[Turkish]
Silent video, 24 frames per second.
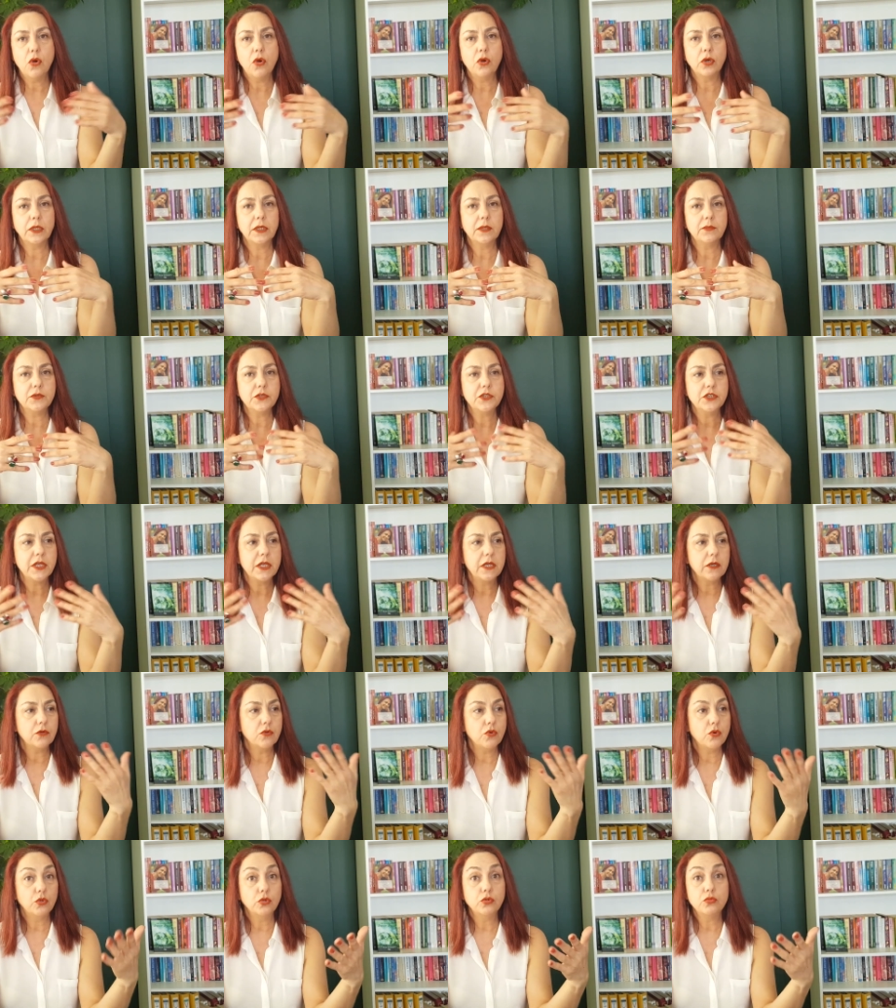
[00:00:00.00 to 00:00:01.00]
Orada bir
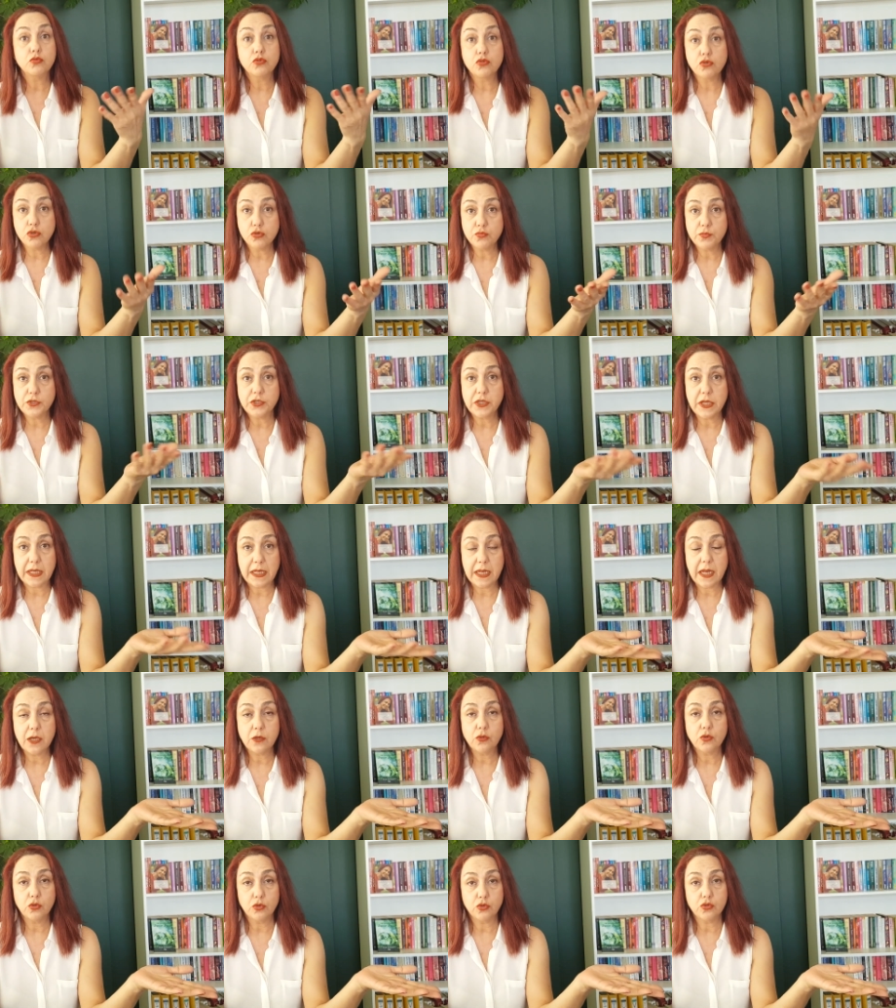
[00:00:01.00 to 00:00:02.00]
şey olumsuz bir
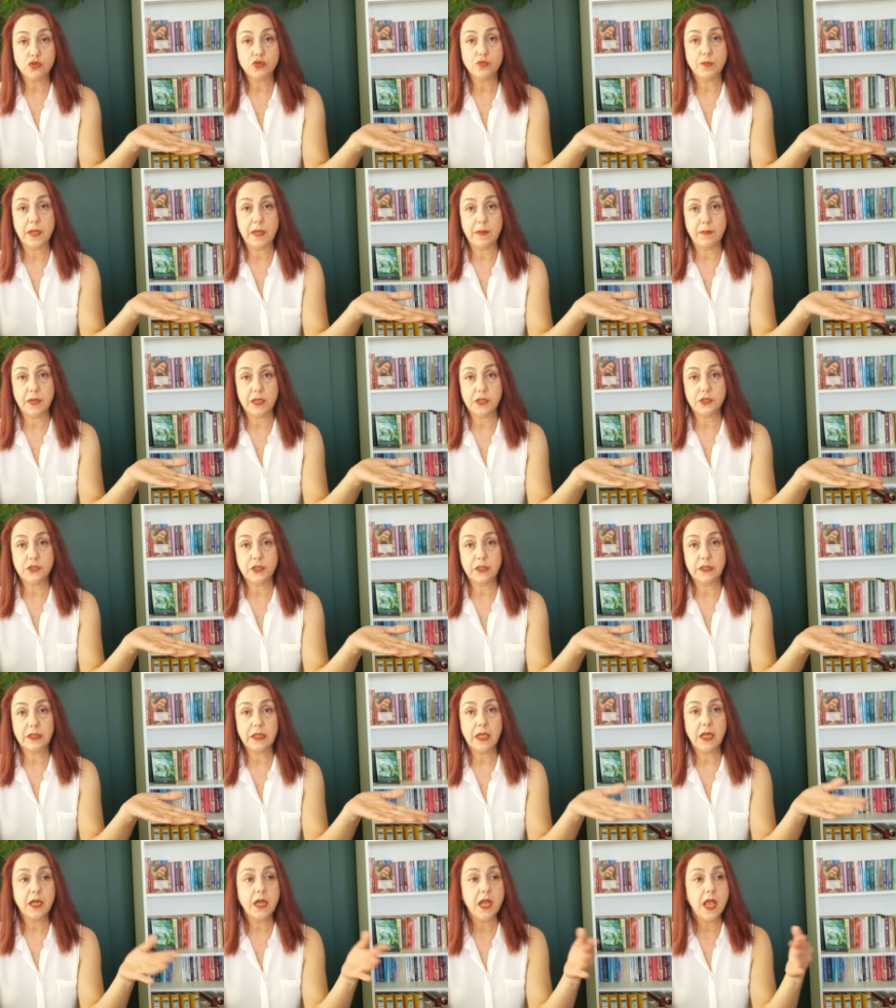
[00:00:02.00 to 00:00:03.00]
şeyler konuşmaya
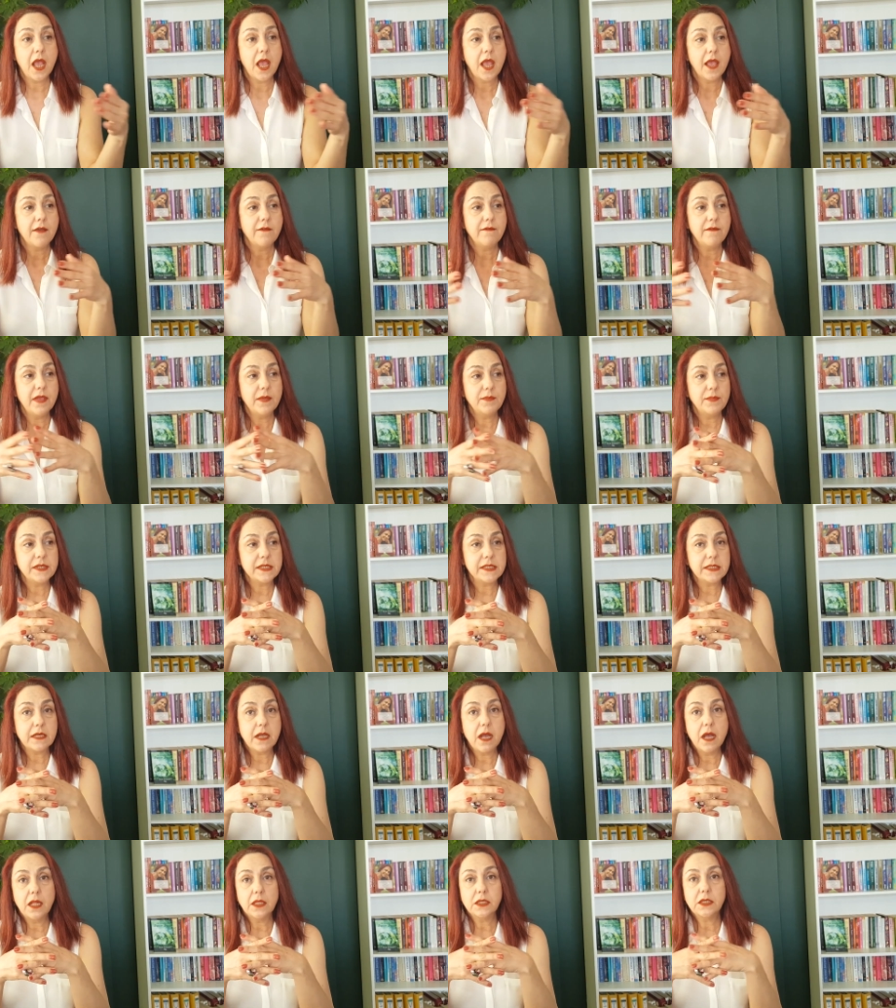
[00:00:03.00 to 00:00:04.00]
başladılar ve
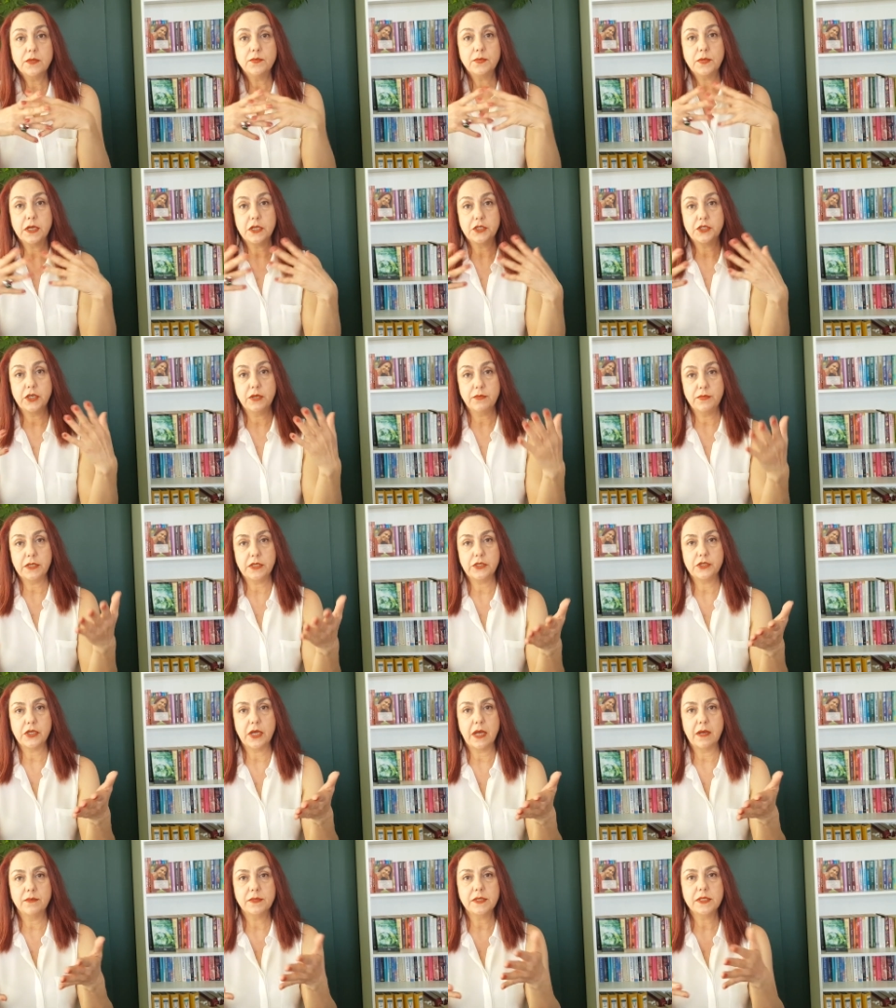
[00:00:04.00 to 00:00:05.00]
biz kalkıp
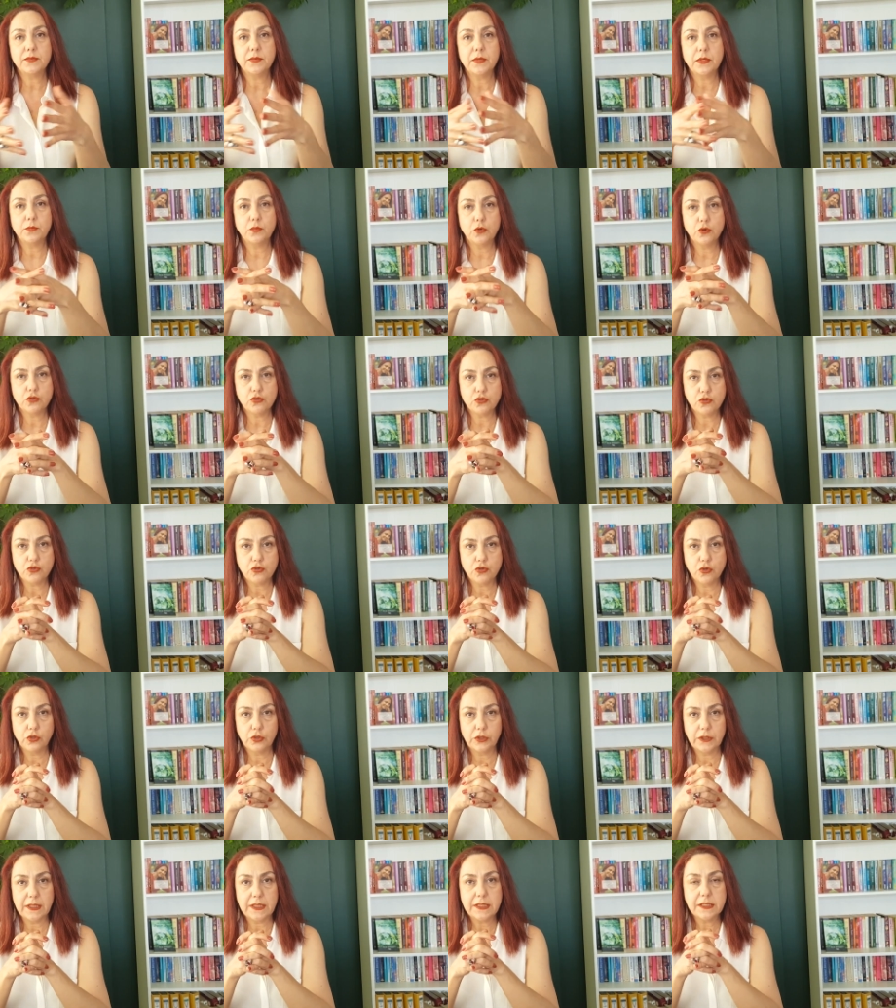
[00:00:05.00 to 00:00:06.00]
kaçamayacağımız bir
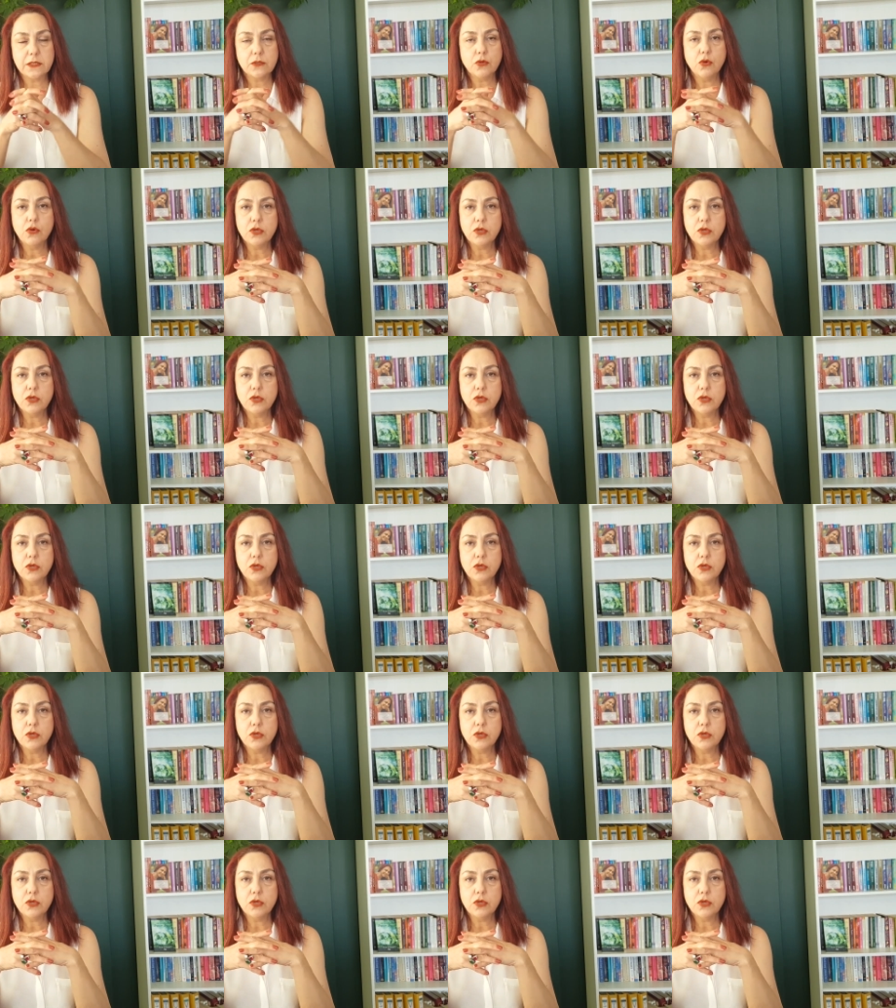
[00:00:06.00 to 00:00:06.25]
pozisyondayız.